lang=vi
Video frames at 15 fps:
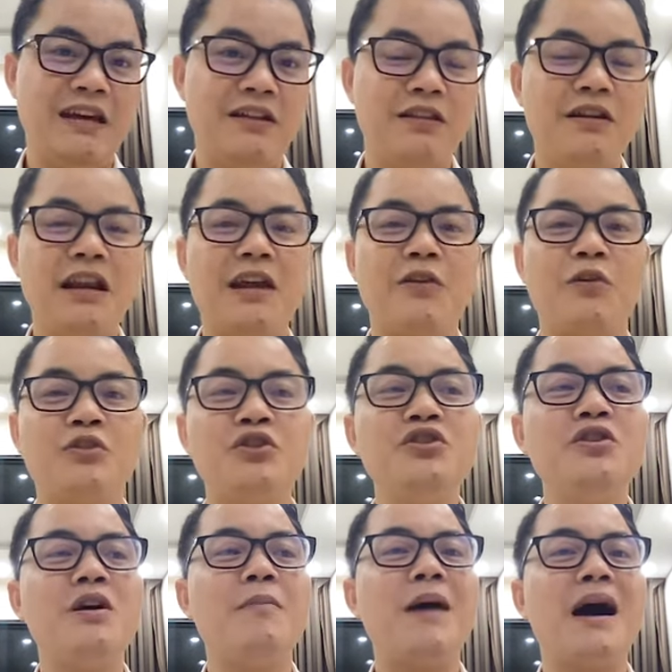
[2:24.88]
tức là nó
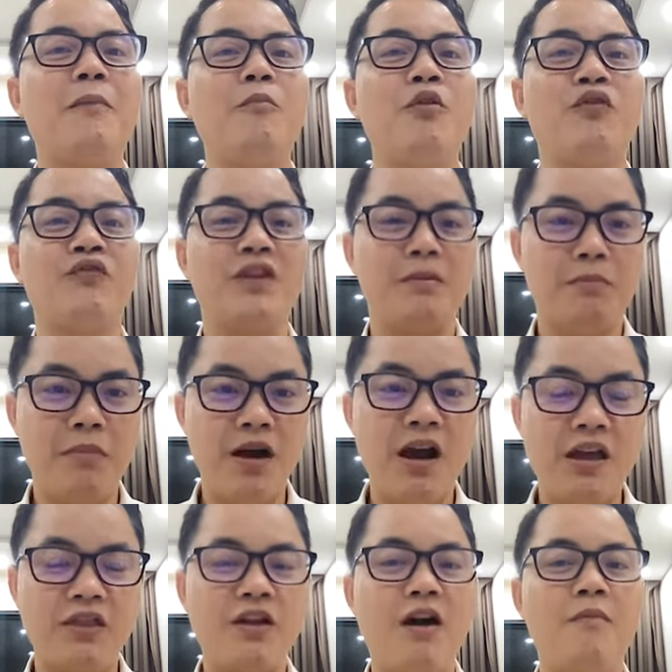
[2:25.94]
chưa bằng một phần mười
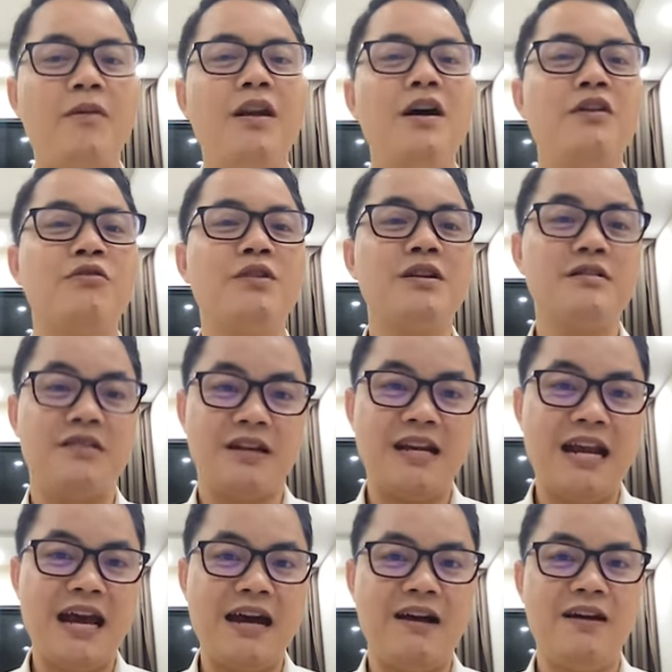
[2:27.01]
so với lợi suất của ngân
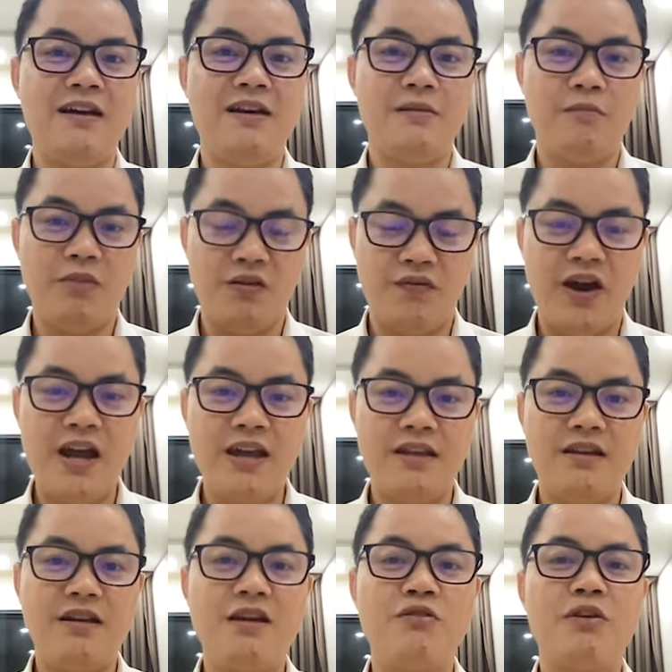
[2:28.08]
hàng. Bởi vậy
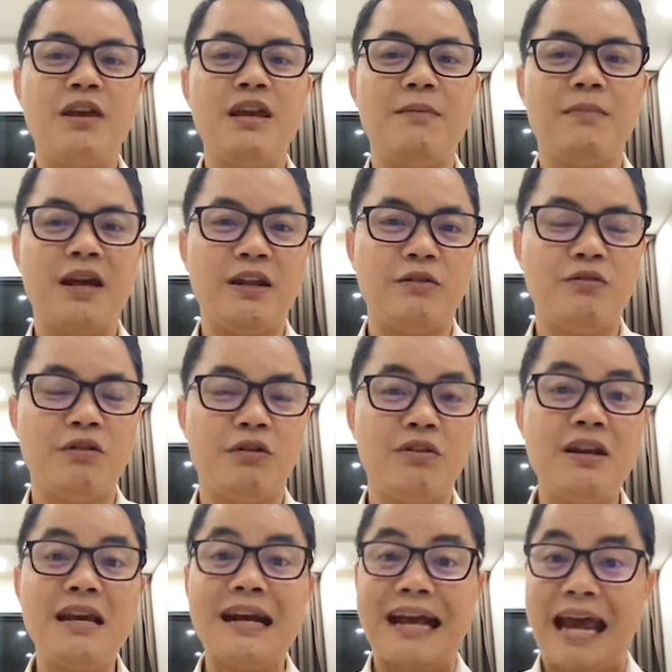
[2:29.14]
những cái doanh nghiệp này thường
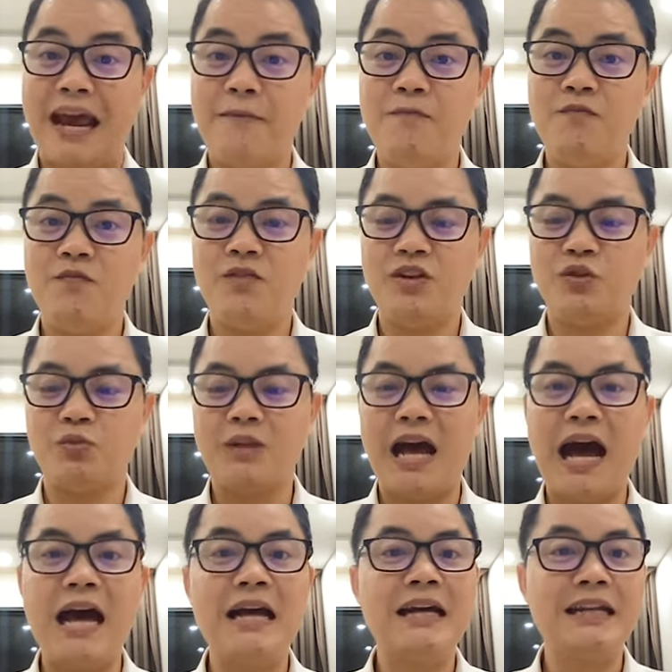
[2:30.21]
rất là kém và chúng
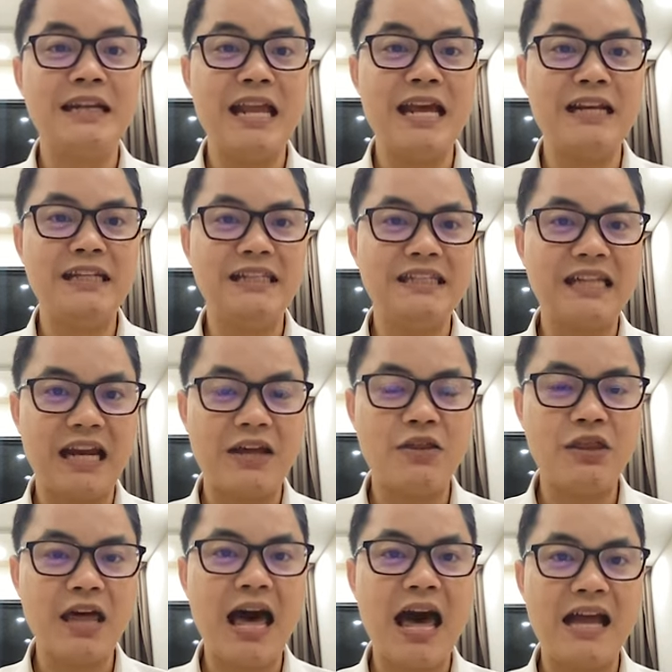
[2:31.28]
ta nên tránh
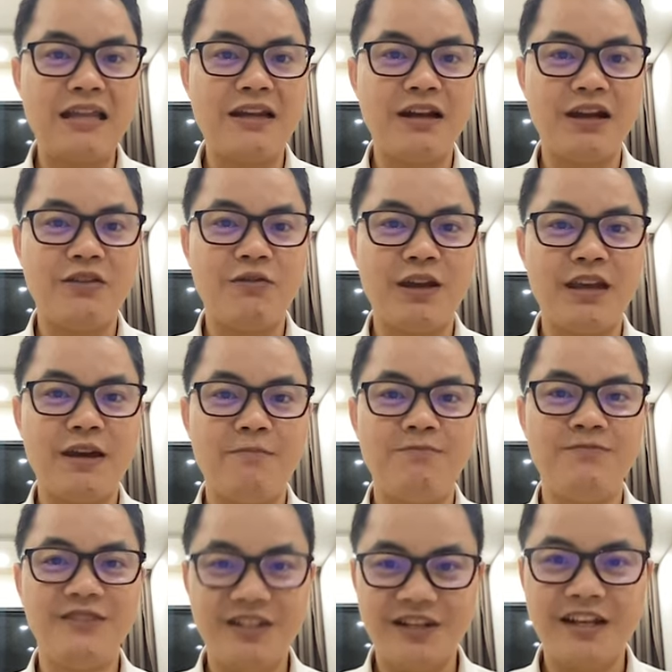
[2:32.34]
xa những cái doanh nghiệp
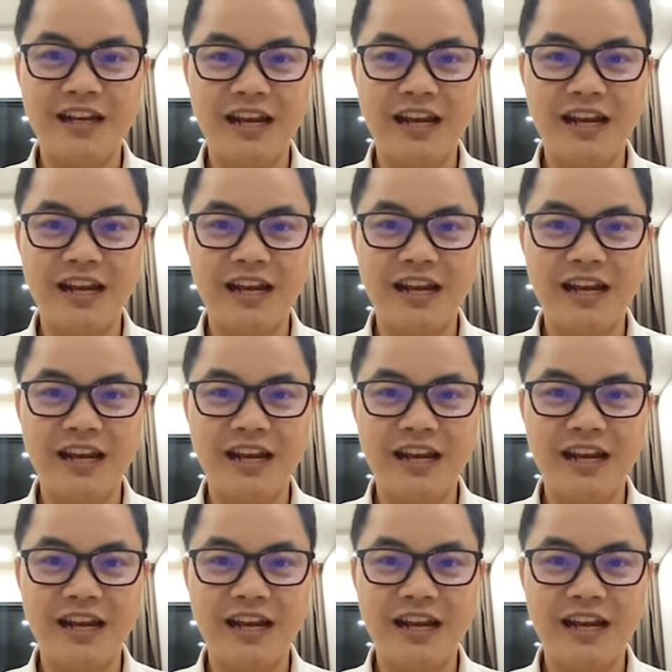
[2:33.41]
như thế